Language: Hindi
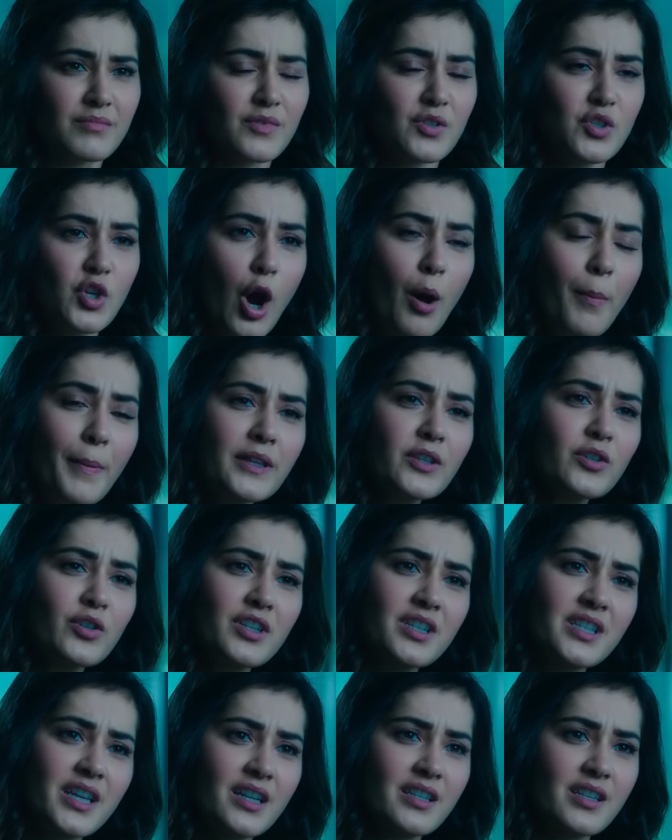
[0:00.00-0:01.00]
तुमने अपनी
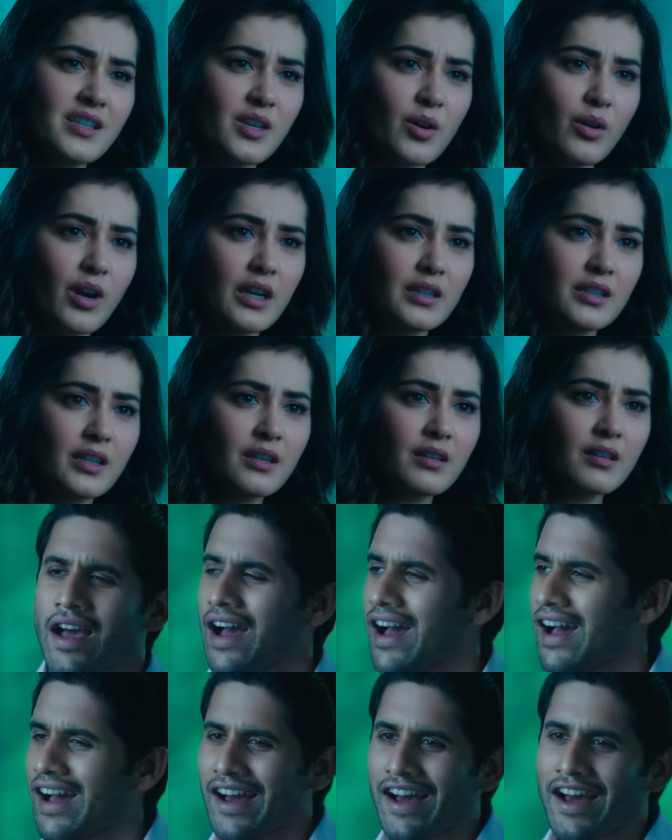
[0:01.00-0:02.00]
जॉब क्यों छोड़ दी
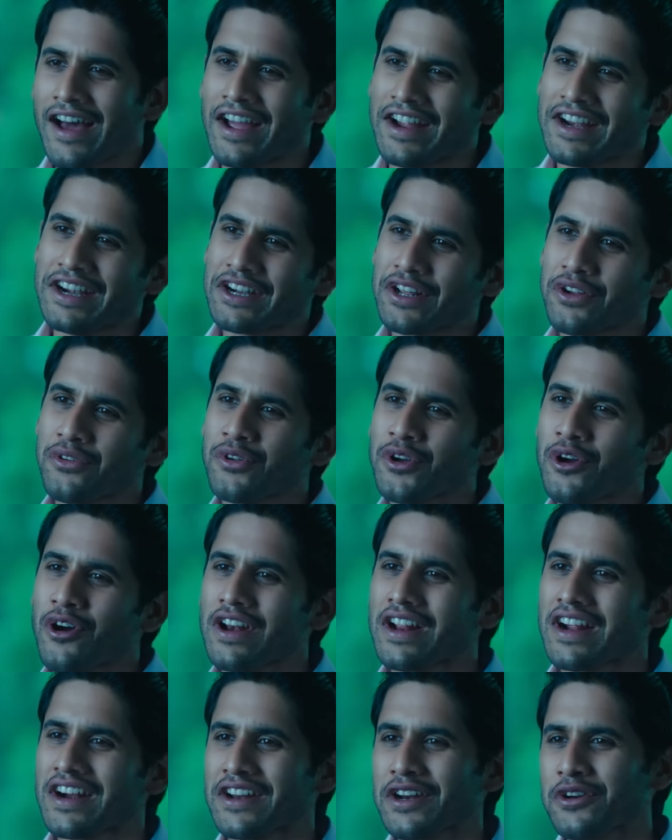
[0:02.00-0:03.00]
कार्तिक उन इंटरव्यू
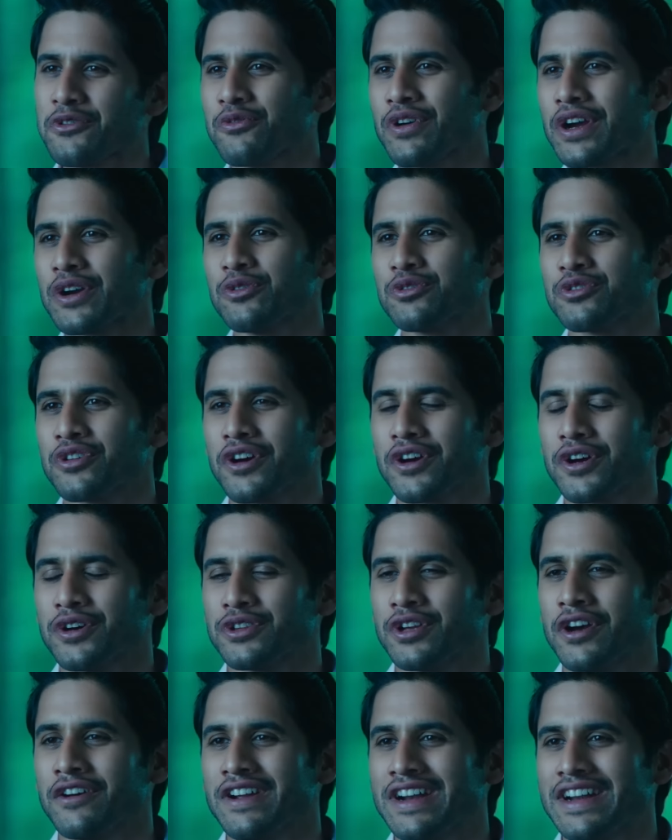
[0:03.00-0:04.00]
लेने वालों से तो तुम ज्यादा
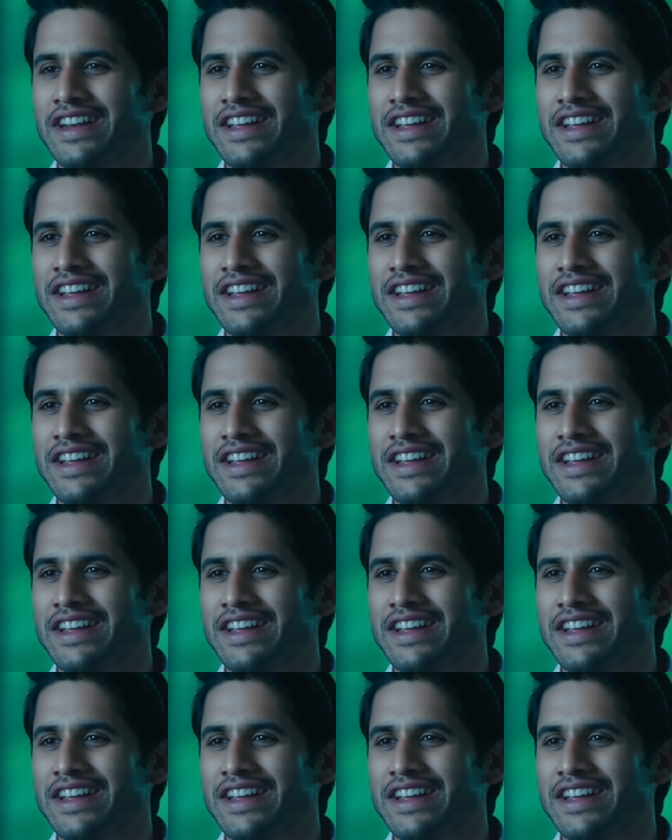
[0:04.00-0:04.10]
शौक लग